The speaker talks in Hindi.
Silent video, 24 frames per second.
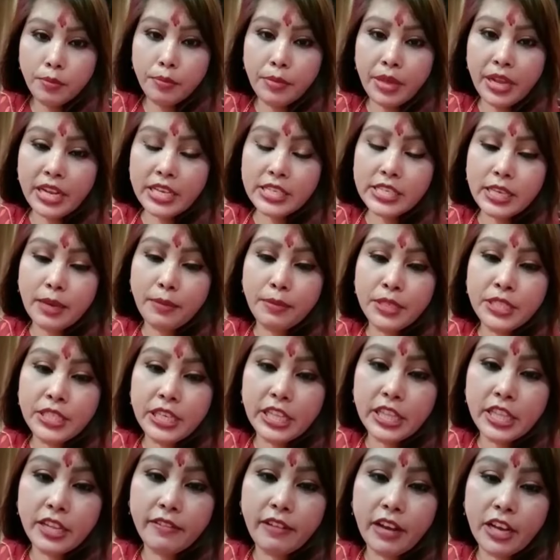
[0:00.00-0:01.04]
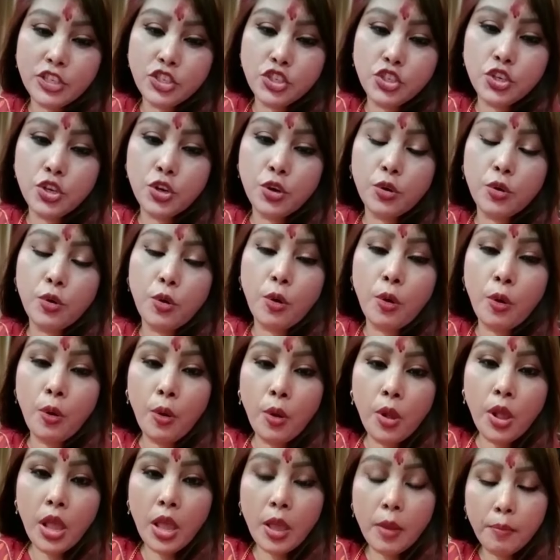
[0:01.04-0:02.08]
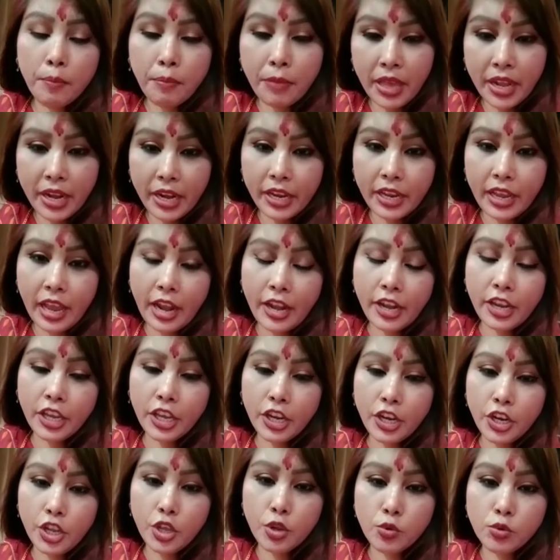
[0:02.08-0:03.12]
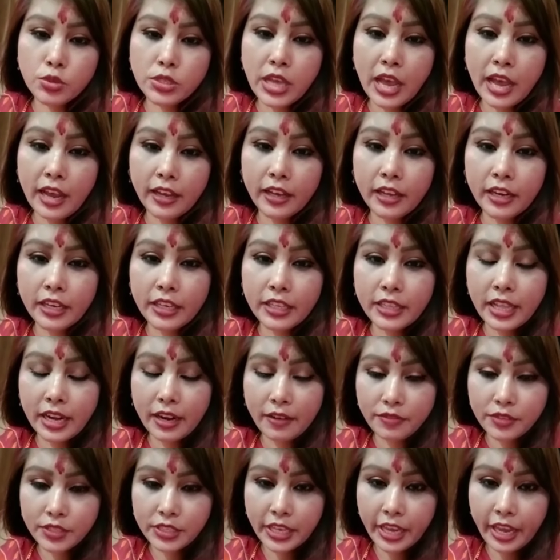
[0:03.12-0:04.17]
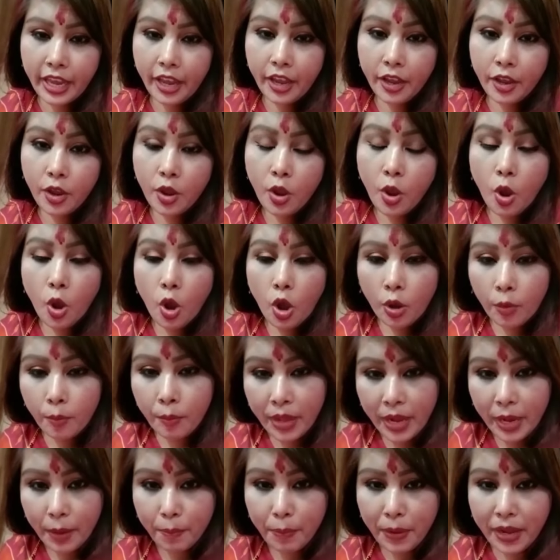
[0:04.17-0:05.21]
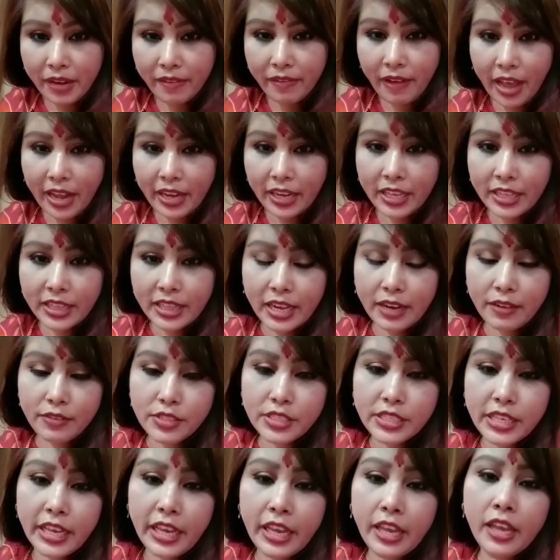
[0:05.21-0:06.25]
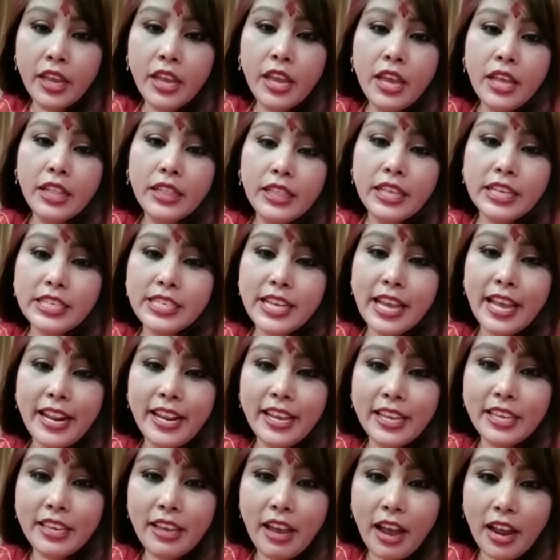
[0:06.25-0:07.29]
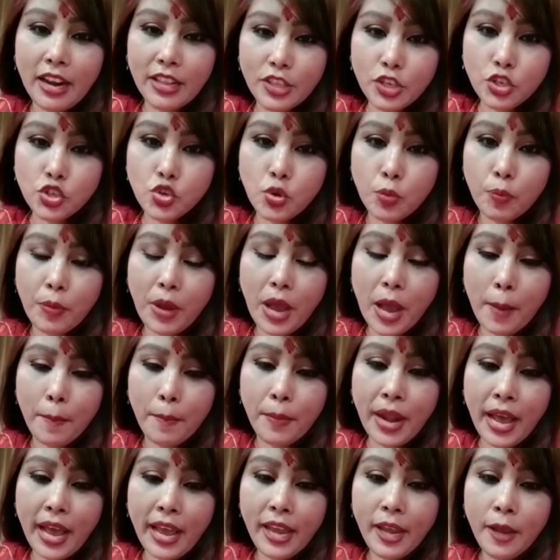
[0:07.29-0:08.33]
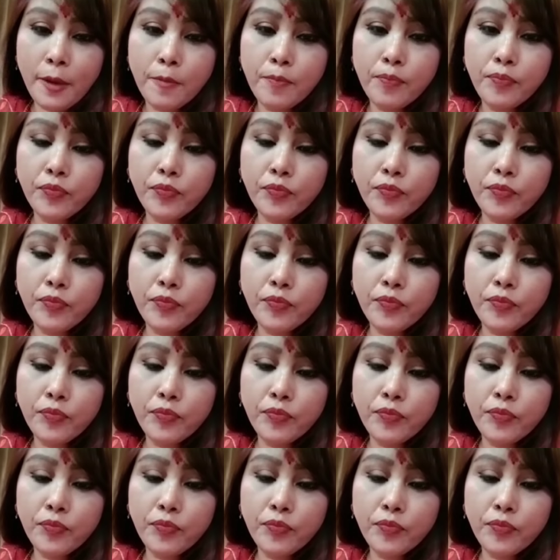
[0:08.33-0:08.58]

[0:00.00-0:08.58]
मेरे सभी क्षेत्रवासियों को मेरी यानी कि नीरू सागर की तरफ से और मेरे परिवार की तरफ से दशहरे की हार्दिक शुभकामनाएं